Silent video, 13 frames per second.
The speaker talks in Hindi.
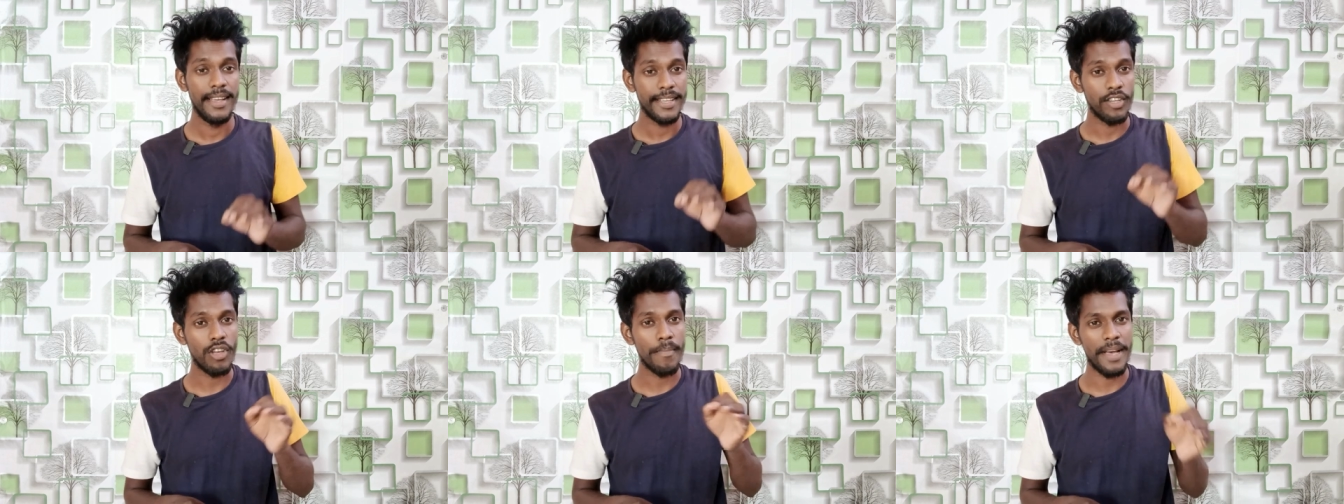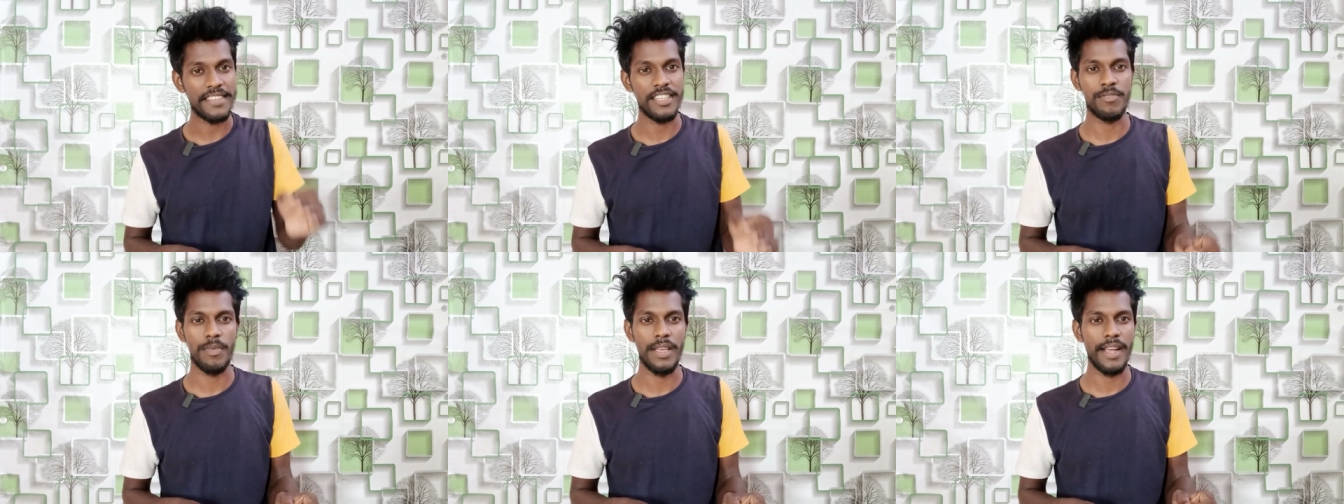क्योंकि
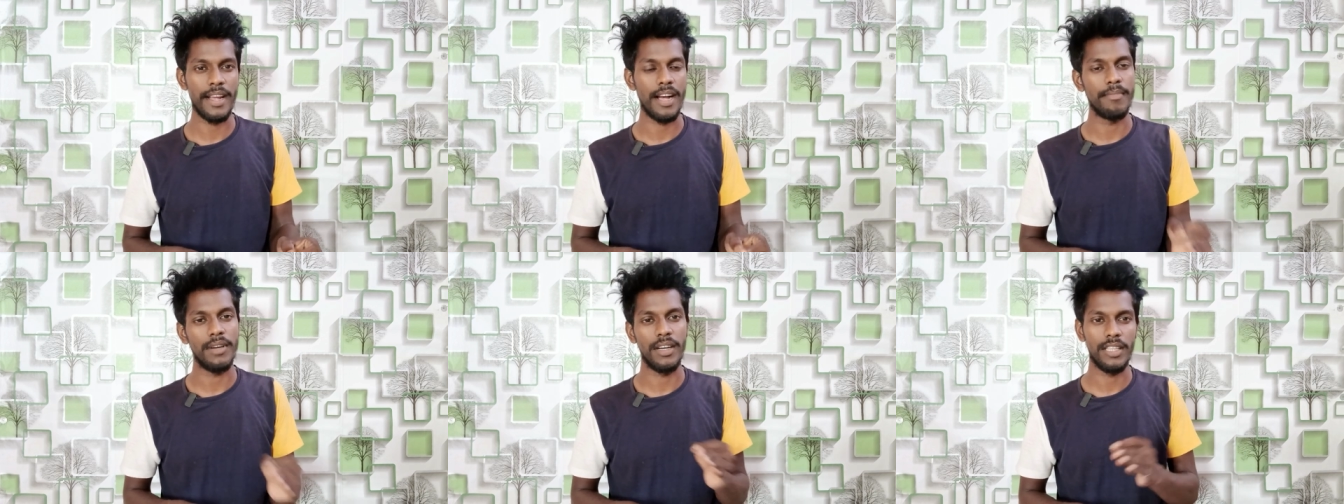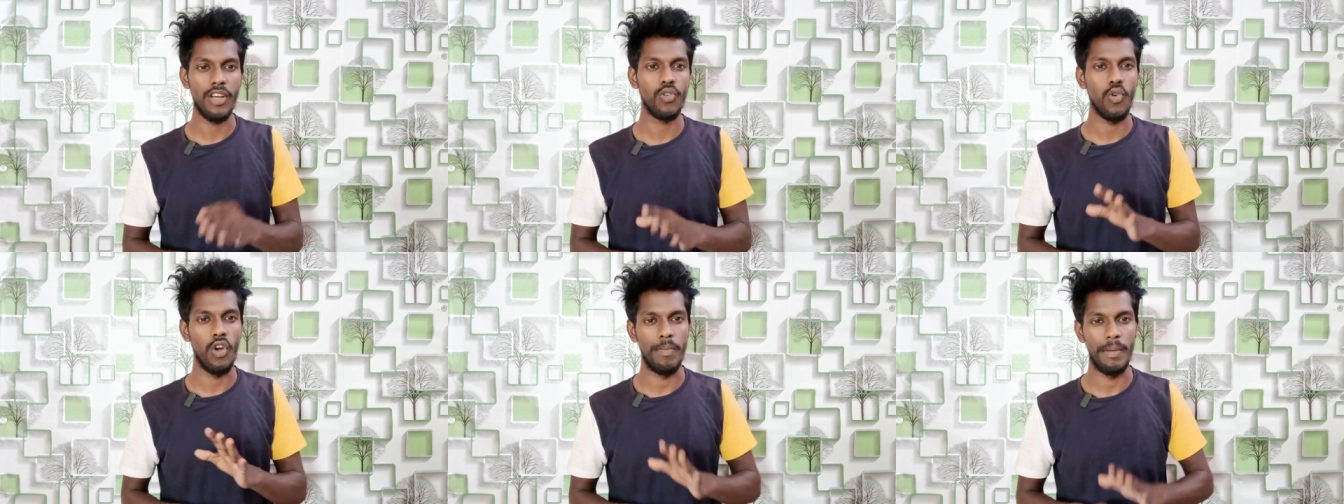मैसेज पे ये काम करता है और
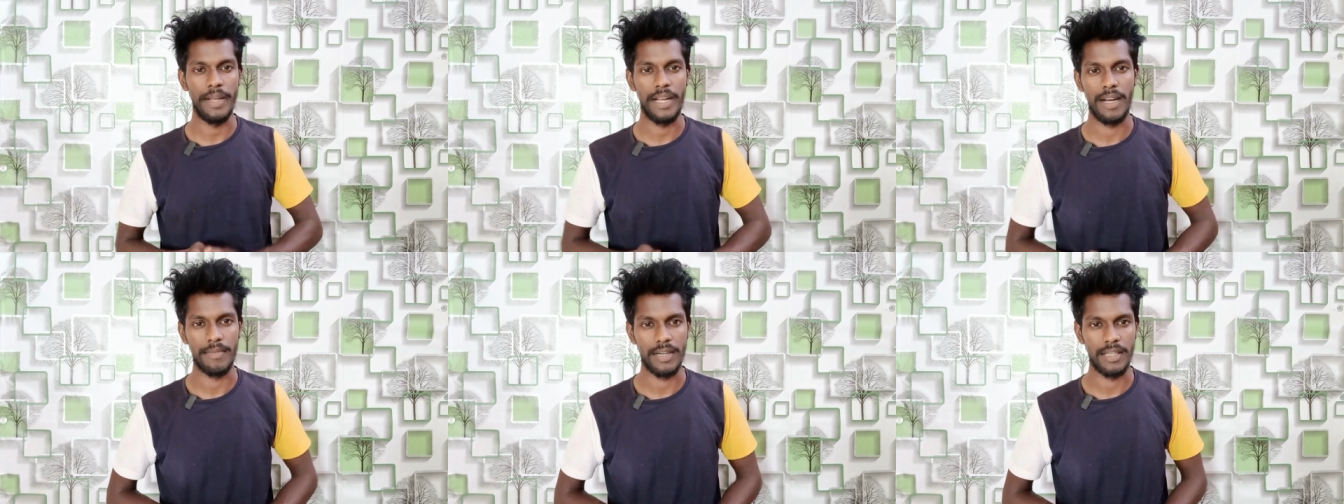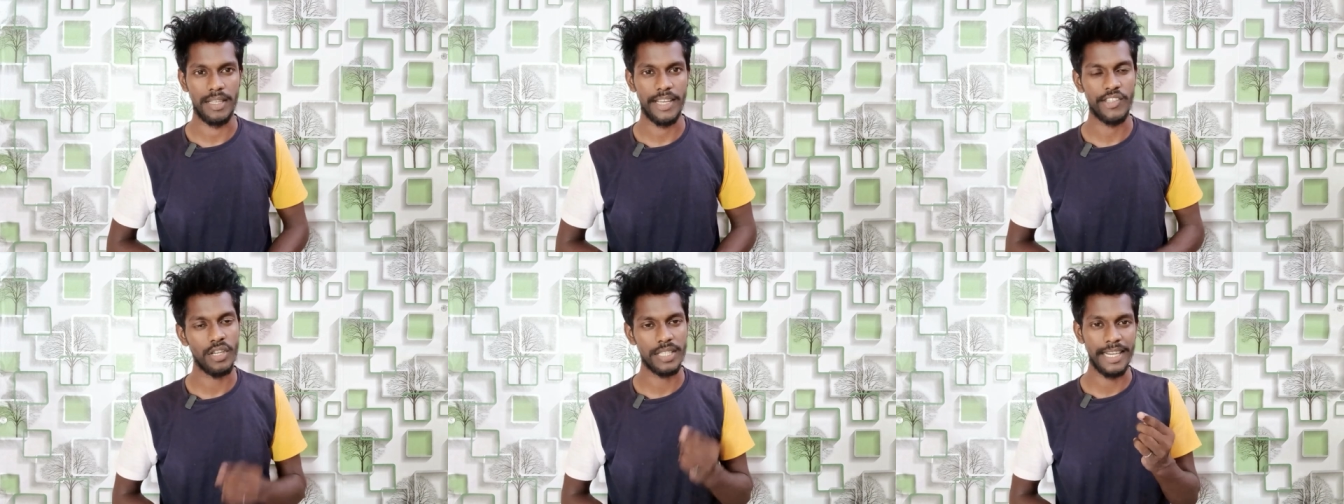कॉल पे भी काम करता है
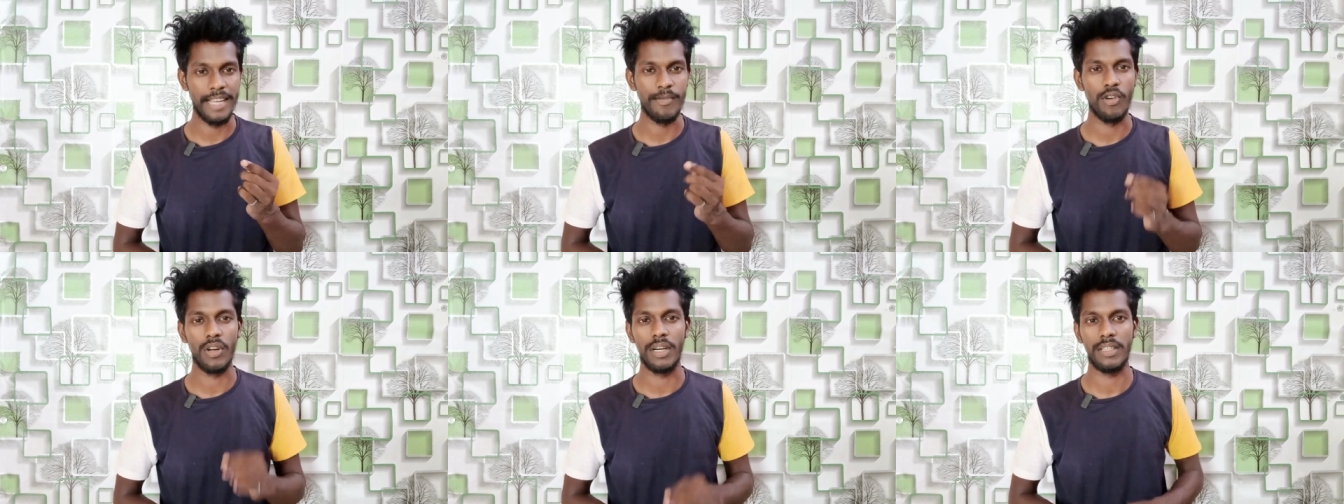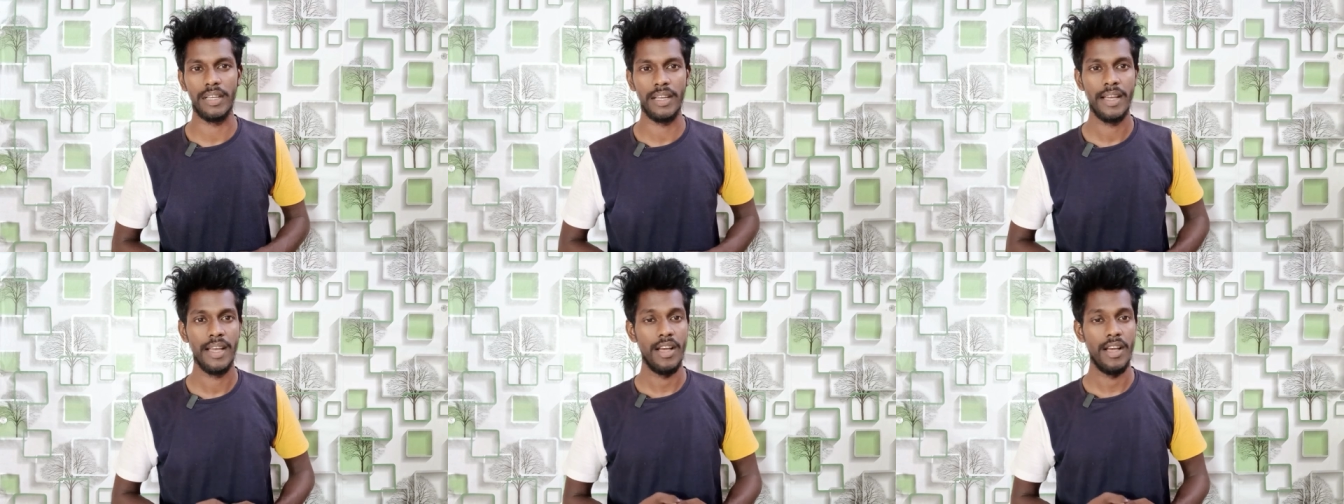एक छोटा सा डेमो करते हैं